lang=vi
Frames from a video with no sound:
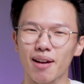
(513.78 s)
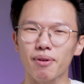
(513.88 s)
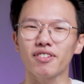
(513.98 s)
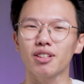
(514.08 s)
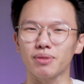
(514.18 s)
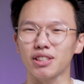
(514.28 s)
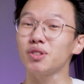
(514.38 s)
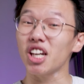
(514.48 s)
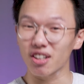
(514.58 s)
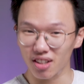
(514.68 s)
HP Victor
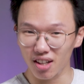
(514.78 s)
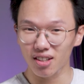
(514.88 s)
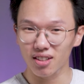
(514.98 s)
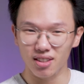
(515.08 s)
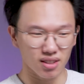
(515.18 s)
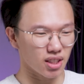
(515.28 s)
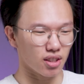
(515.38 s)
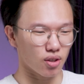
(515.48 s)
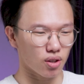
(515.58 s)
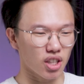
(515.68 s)
16 tệ hơn cơ
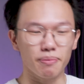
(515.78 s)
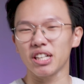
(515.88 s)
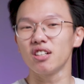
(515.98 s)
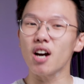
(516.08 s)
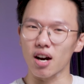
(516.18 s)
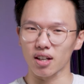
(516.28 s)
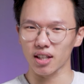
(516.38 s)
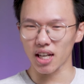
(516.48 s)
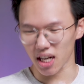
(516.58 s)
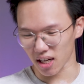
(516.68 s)
thì nó hơi bị gượng
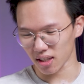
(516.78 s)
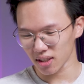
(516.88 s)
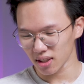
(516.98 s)
nghĩa là